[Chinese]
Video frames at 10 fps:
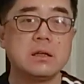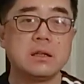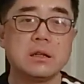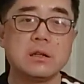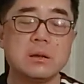
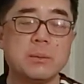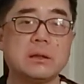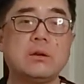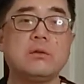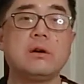你能把
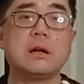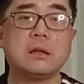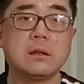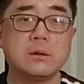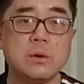对方
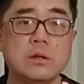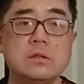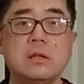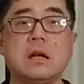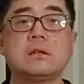干到元
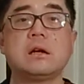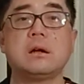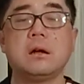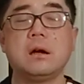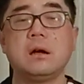气大
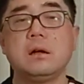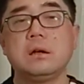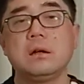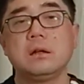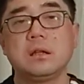伤啊，
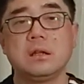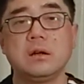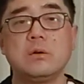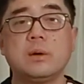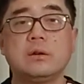你
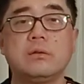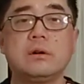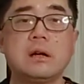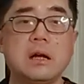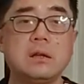能够把对
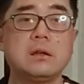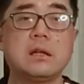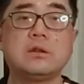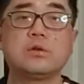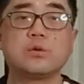方干的
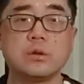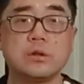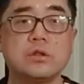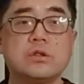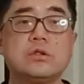他的损
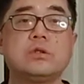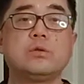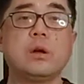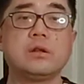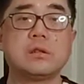失
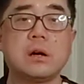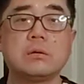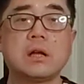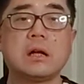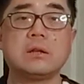远
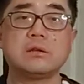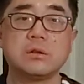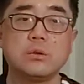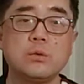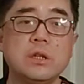超他的
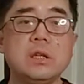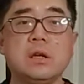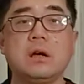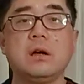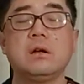收益
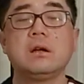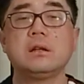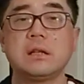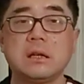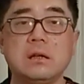啊，
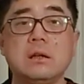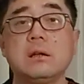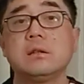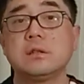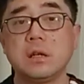他
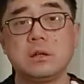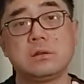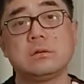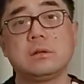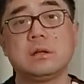这个
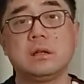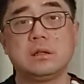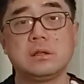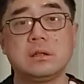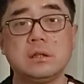时候呢，你
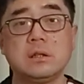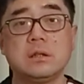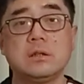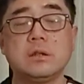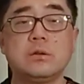是可以
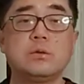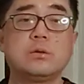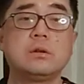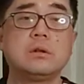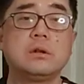的，也就是
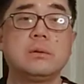说，